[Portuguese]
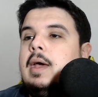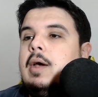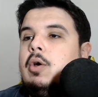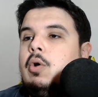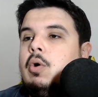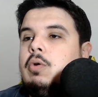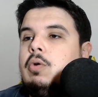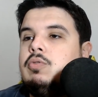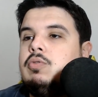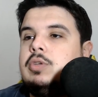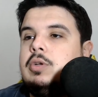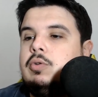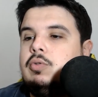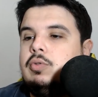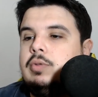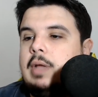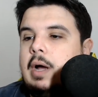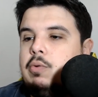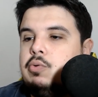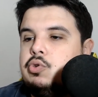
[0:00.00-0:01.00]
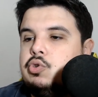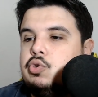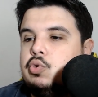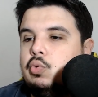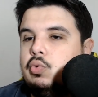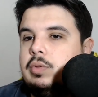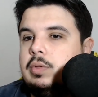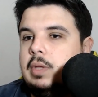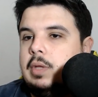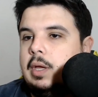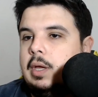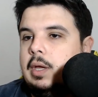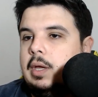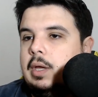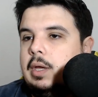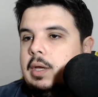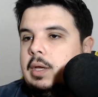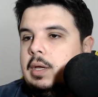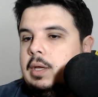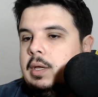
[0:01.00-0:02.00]
eu não consigo dar um
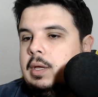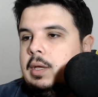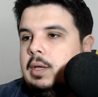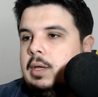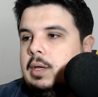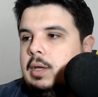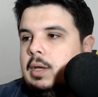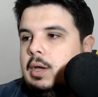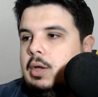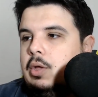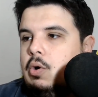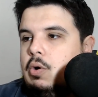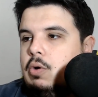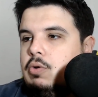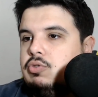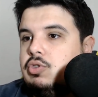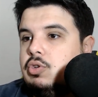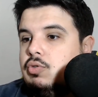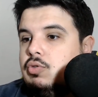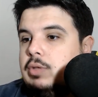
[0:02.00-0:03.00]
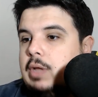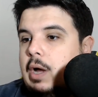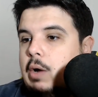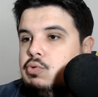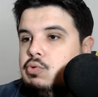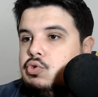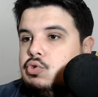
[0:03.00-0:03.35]
chute, eu não consigo dar um